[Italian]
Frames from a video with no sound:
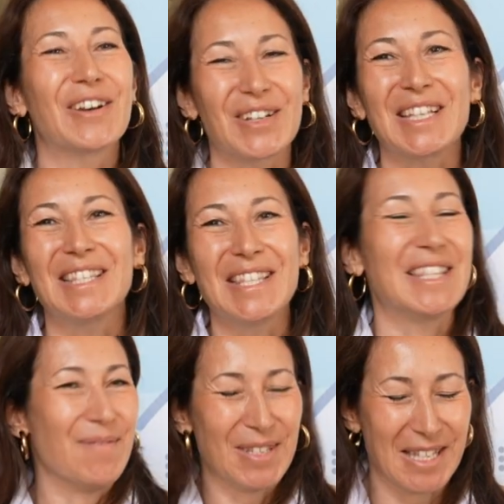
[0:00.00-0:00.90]
cosa il
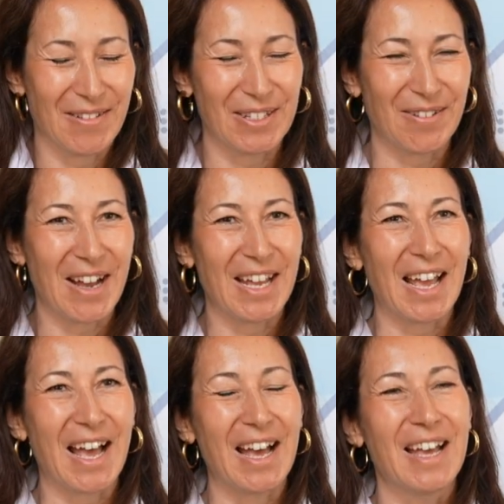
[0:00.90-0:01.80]
sistema si deve trovare
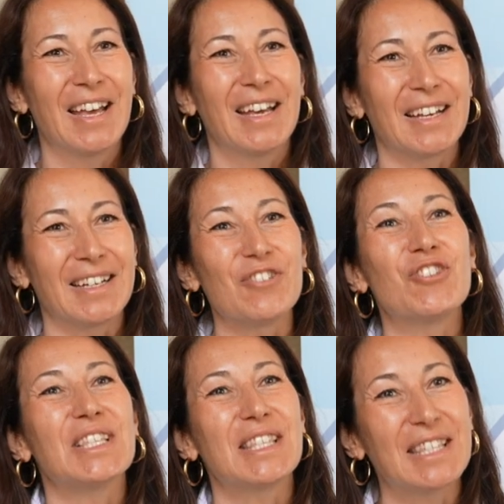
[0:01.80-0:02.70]
a eh,
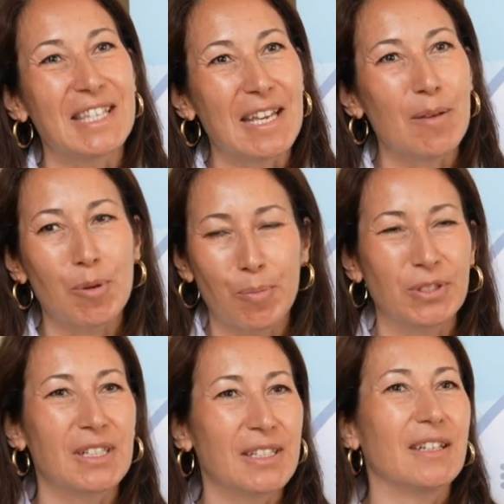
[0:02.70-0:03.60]
gestire per
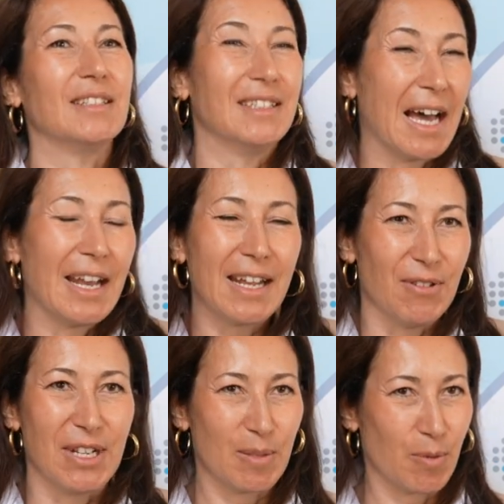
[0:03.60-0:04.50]
poter dare
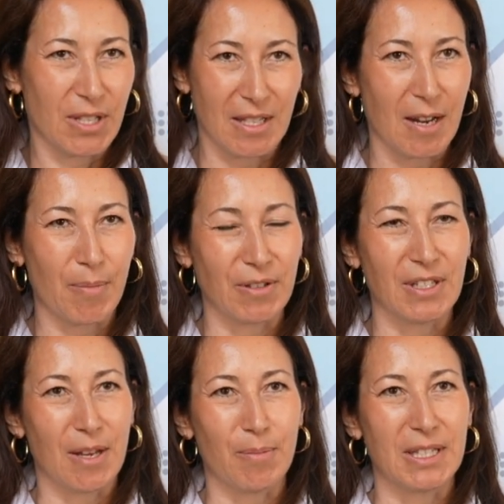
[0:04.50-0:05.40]
una risposta
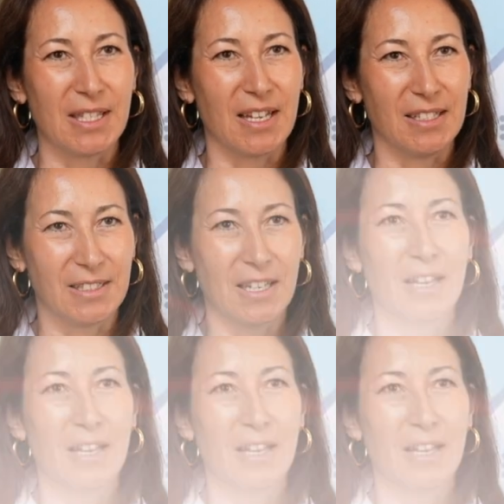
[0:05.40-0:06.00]
terapeutica ai pazienti.